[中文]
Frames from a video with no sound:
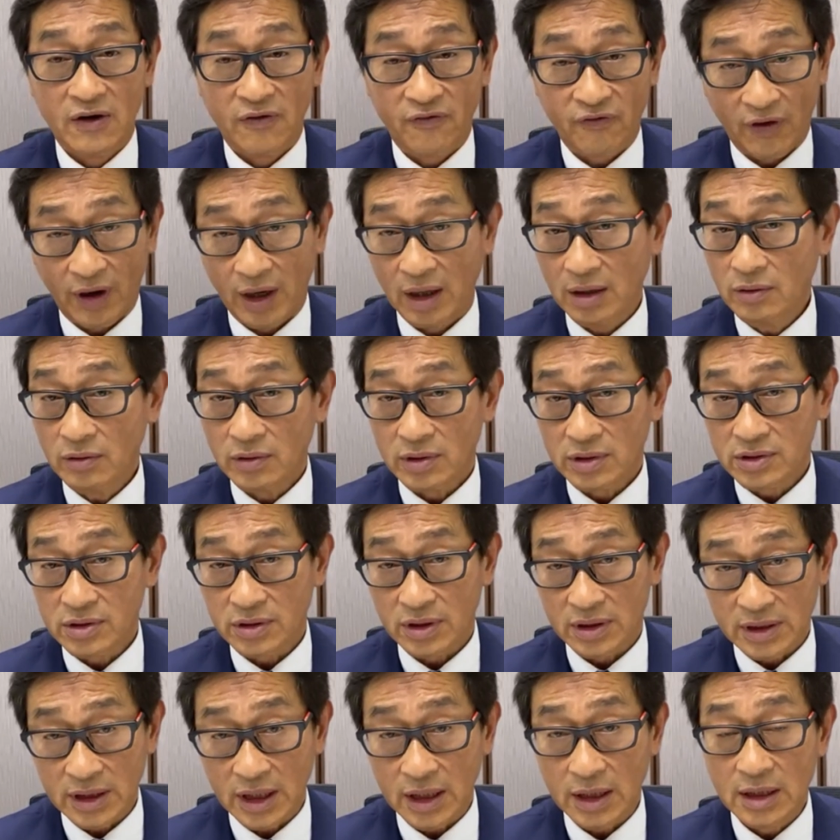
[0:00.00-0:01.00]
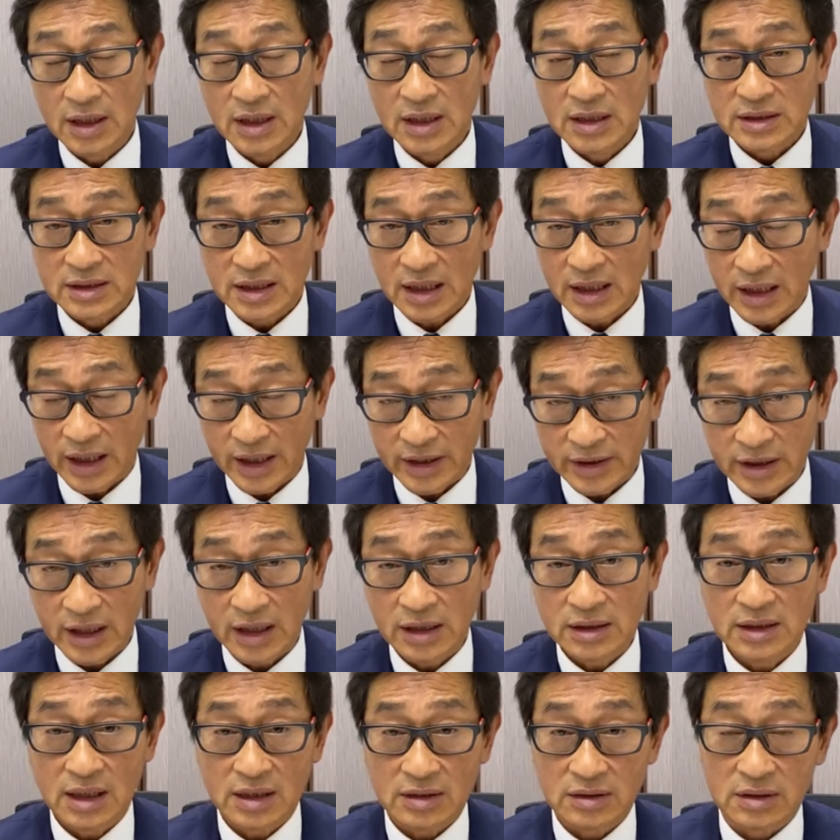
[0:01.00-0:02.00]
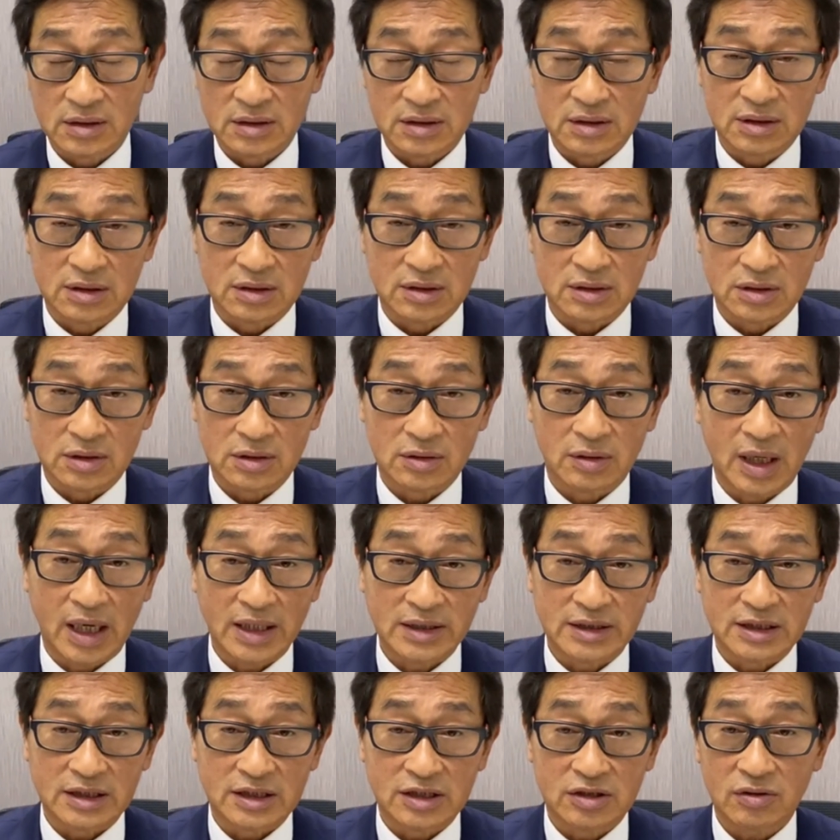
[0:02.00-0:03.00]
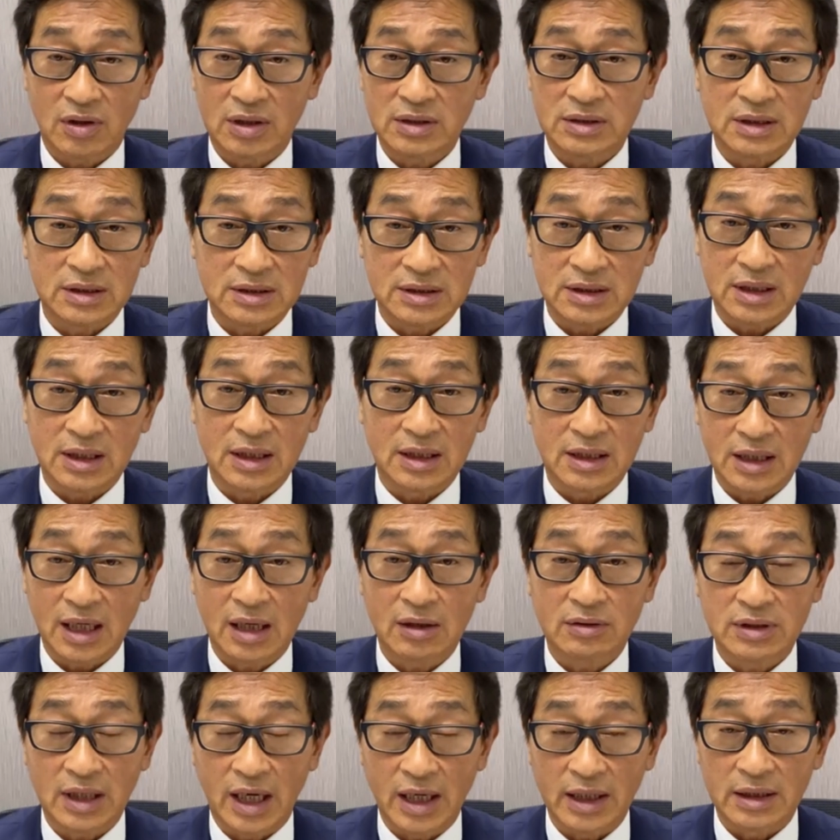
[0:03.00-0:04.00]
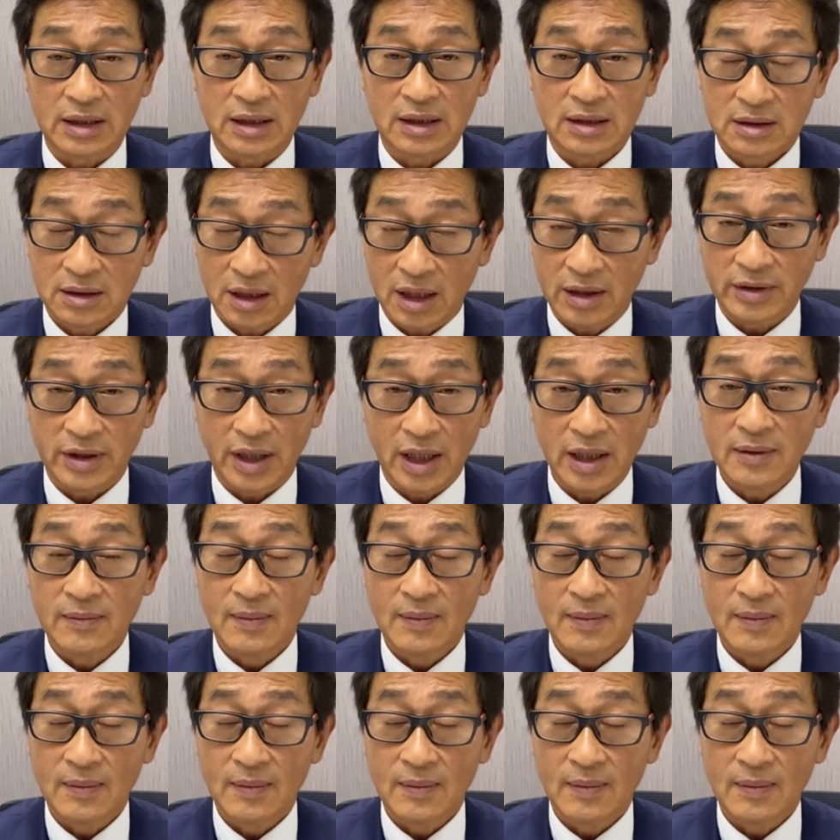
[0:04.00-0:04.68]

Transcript: 反而我觉得这两天要是指数还是抓着这个高台的，当然